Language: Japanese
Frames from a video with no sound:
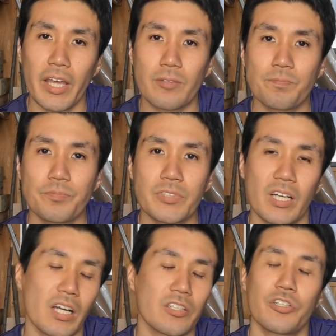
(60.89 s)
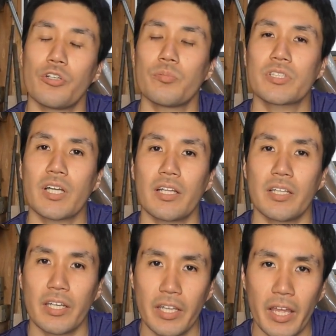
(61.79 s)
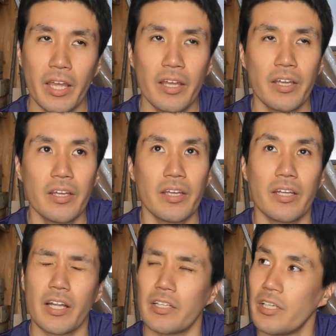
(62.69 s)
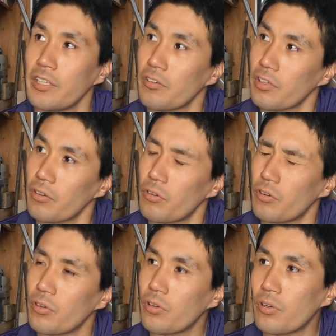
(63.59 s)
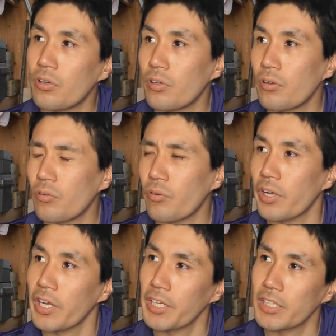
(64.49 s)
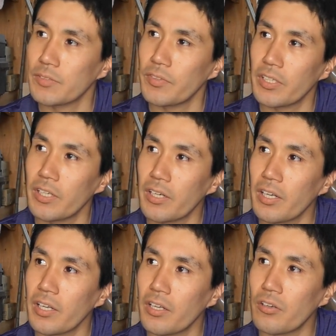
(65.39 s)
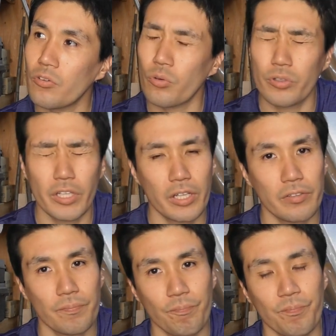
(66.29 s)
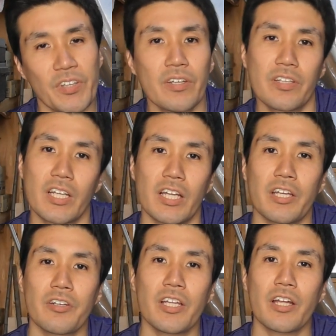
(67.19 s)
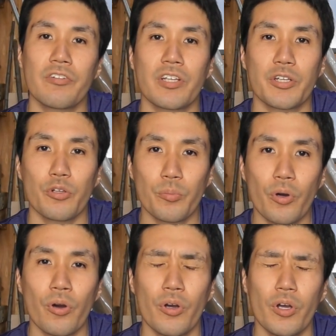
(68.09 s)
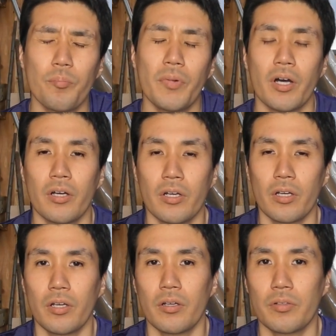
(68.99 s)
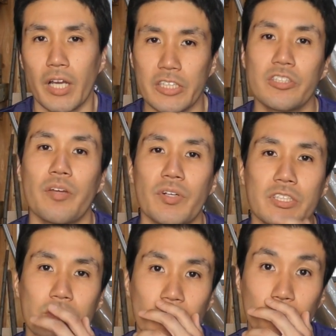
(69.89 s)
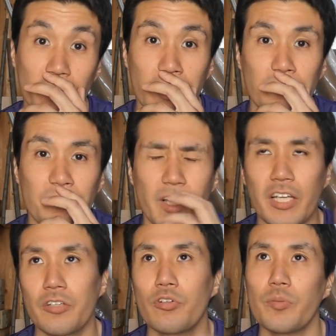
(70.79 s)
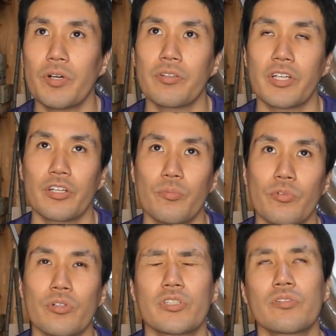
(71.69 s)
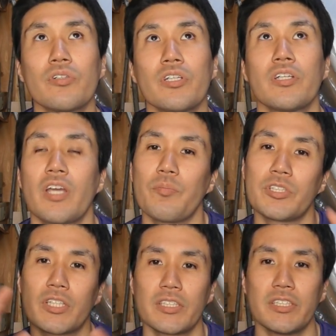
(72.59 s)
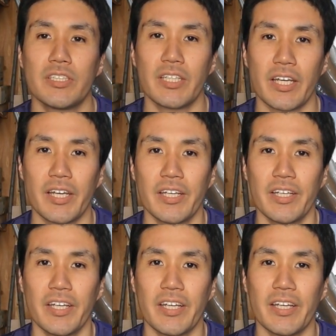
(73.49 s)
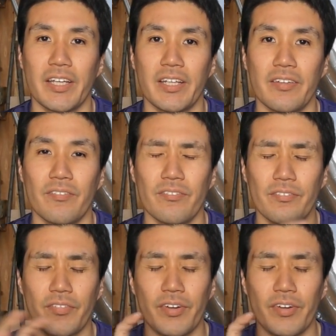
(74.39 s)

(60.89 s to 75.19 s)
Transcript: で化学費用も使わないで、えー、何年になるだろう。俺がやり始めてだからろくねん、ななねんぐらいになるんだけども、まあ、害虫出ますよ、やっぱり。柿の木もあるんだけども、すごい毛虫がついてね、えー、